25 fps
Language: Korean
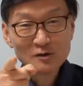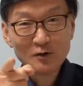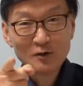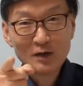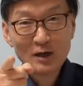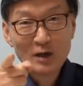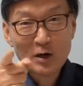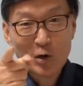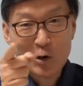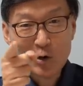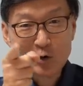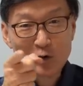
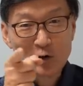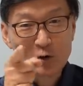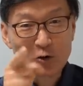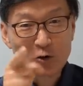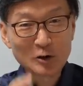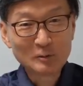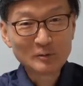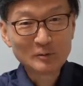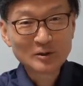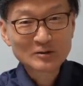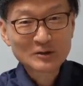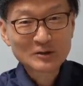거예요 엉겨
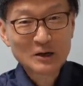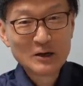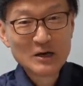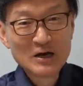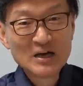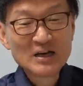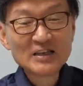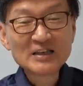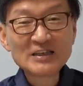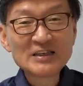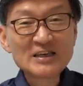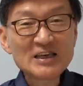그러면서
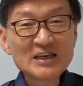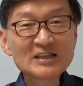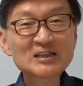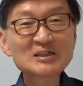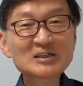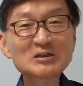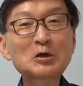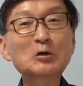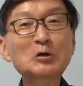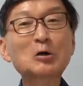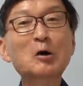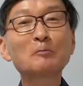
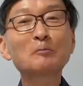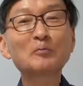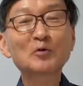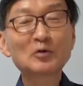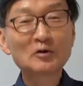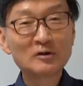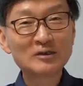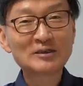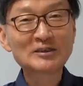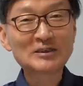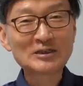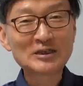2천억
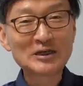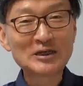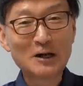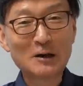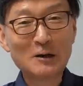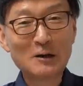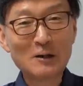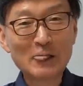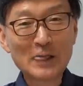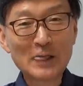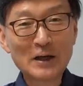불어치